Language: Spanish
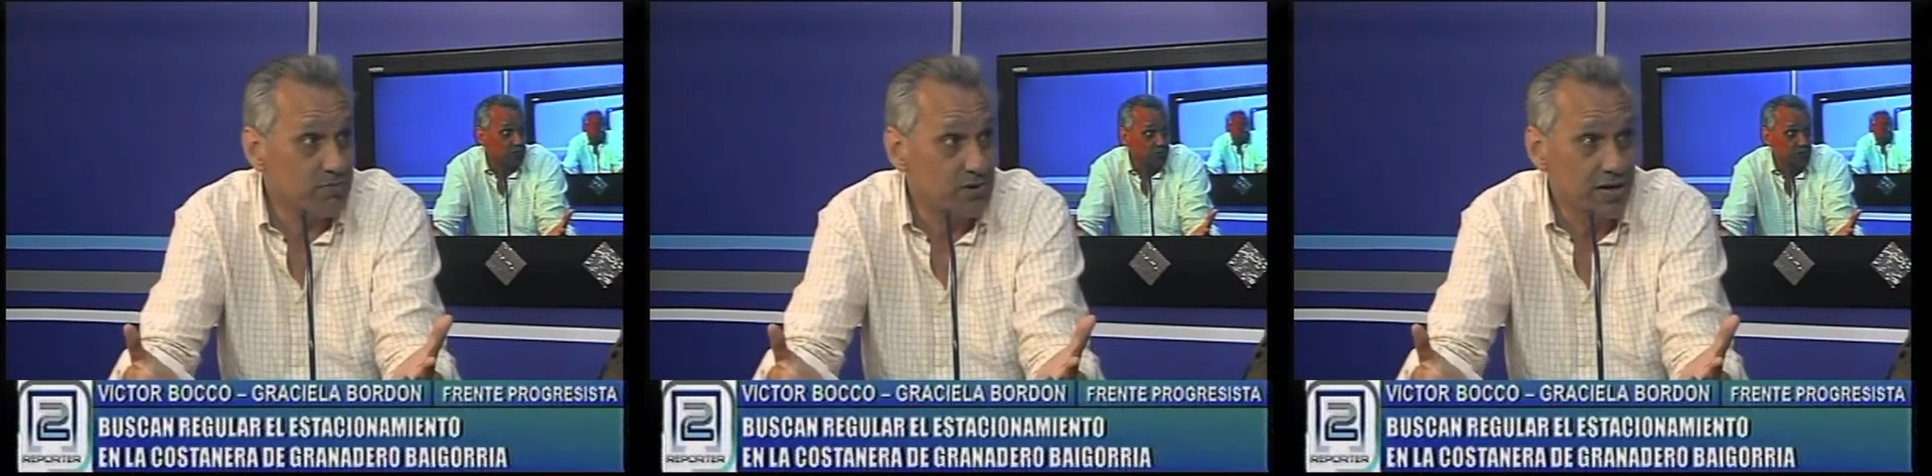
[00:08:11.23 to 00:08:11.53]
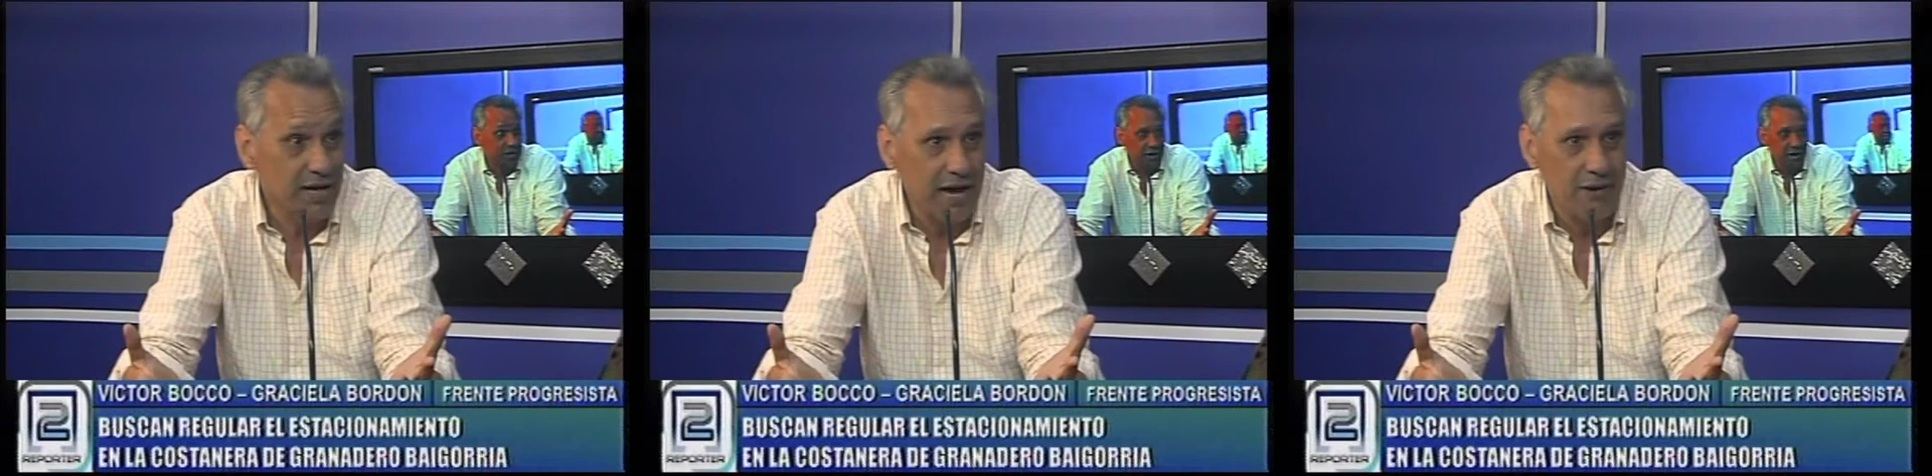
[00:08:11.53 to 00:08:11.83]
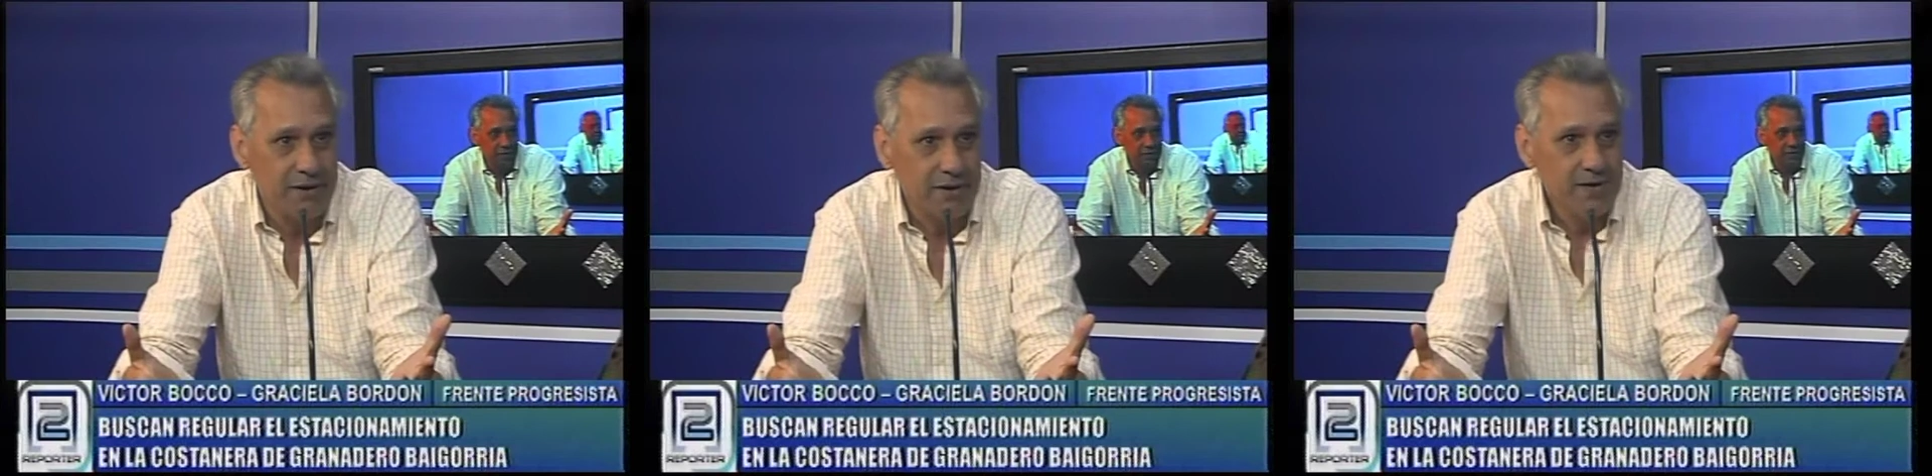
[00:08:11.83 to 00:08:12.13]
porque, a
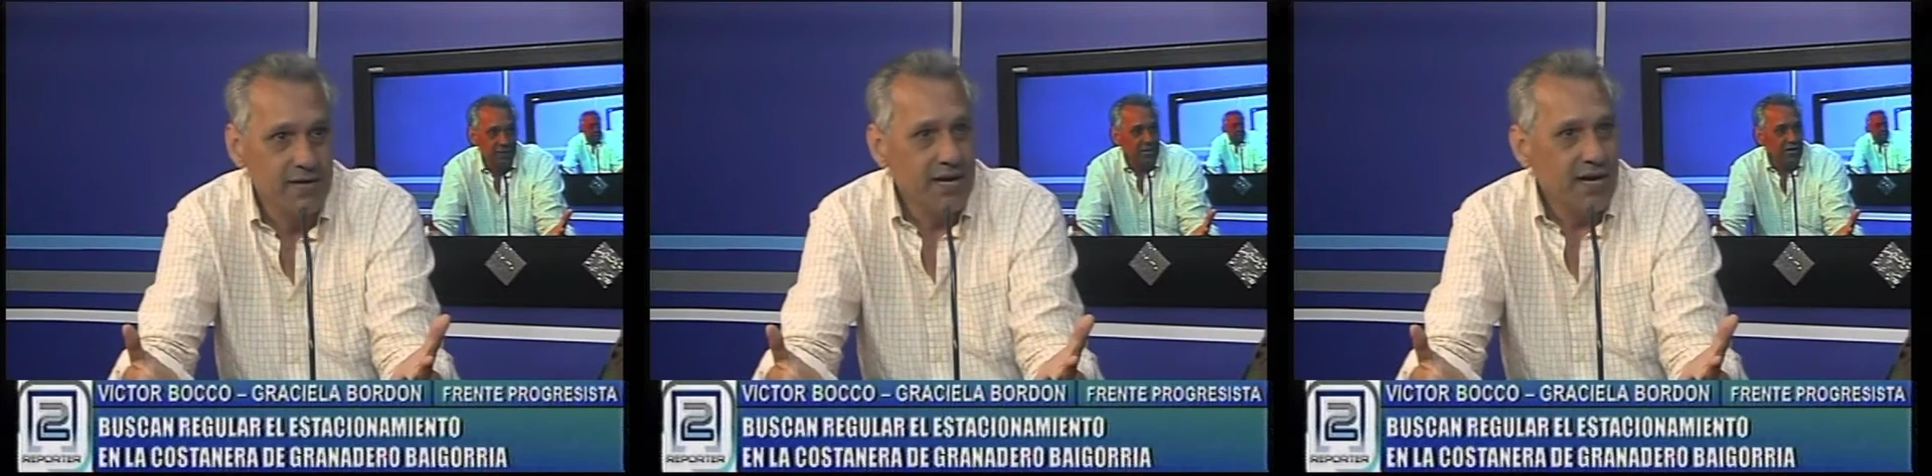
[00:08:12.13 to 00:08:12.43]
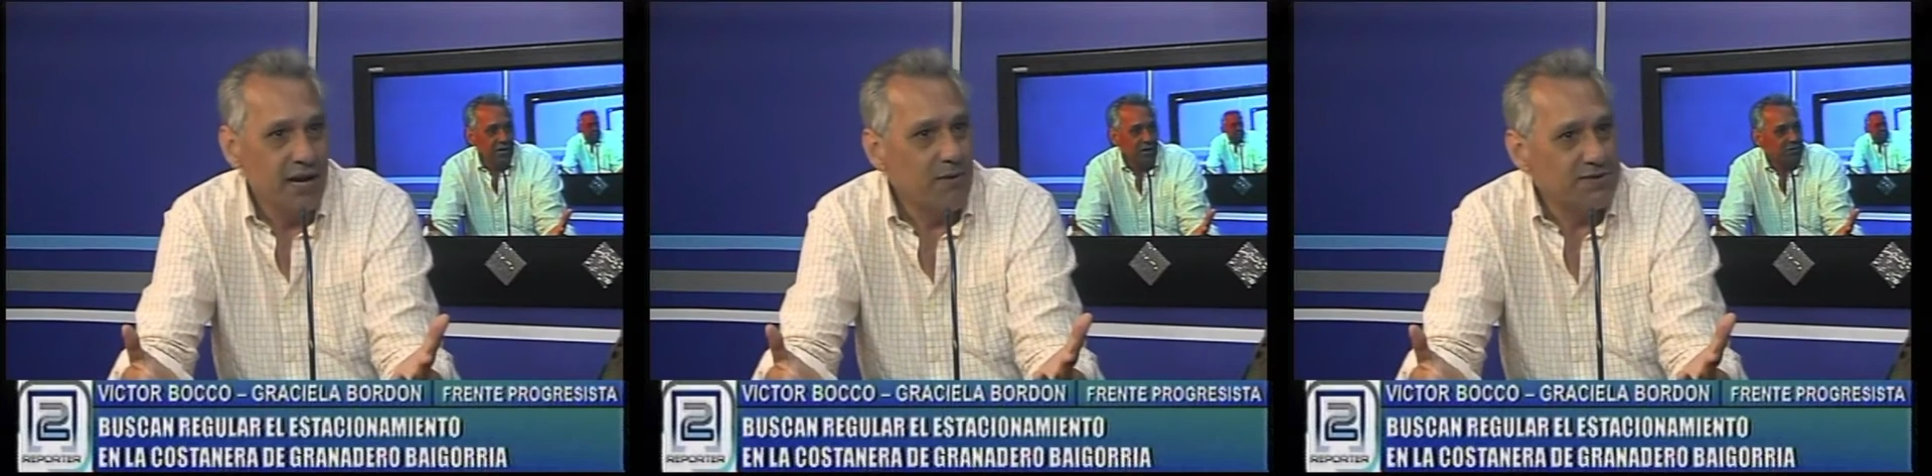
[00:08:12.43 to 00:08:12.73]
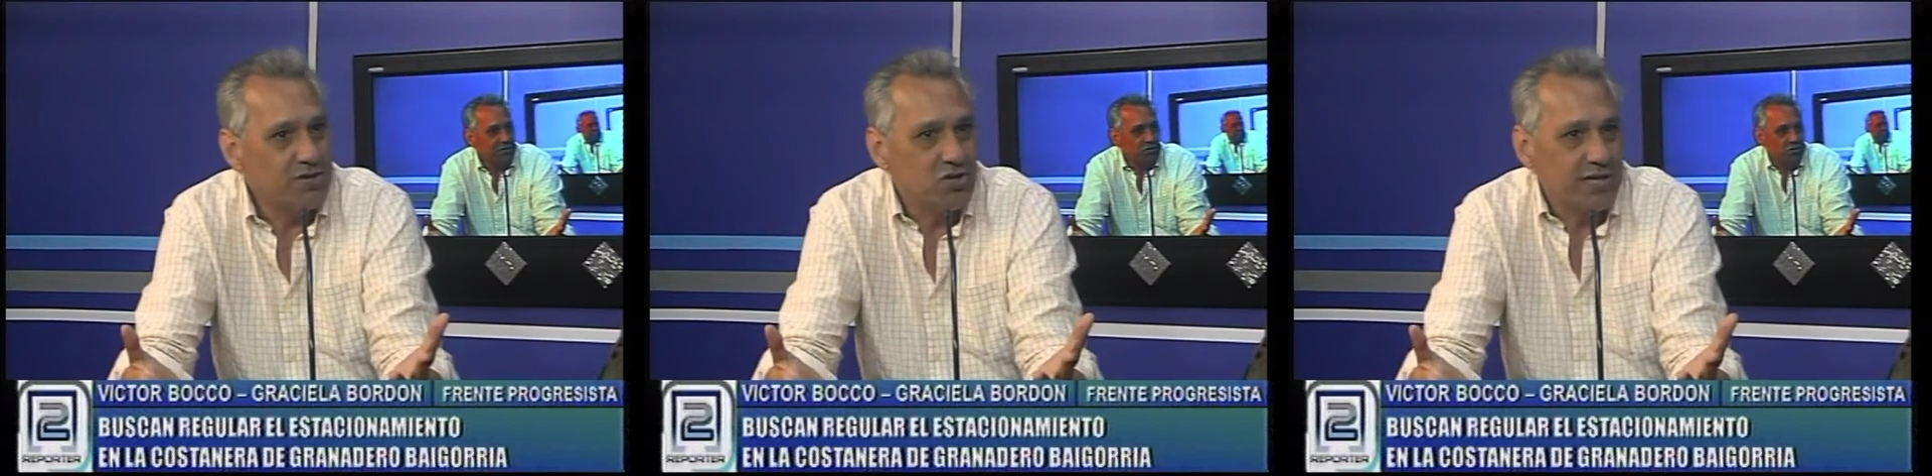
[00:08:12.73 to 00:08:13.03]
ver, el
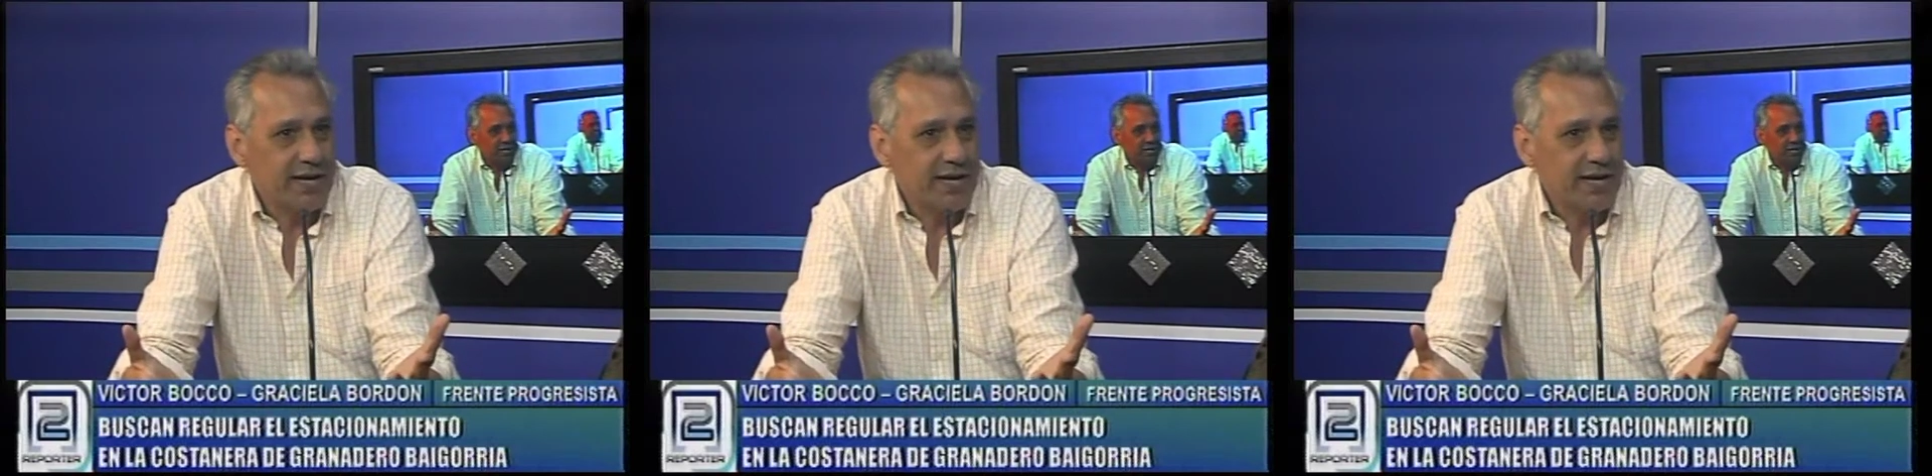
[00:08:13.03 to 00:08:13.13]
vecino te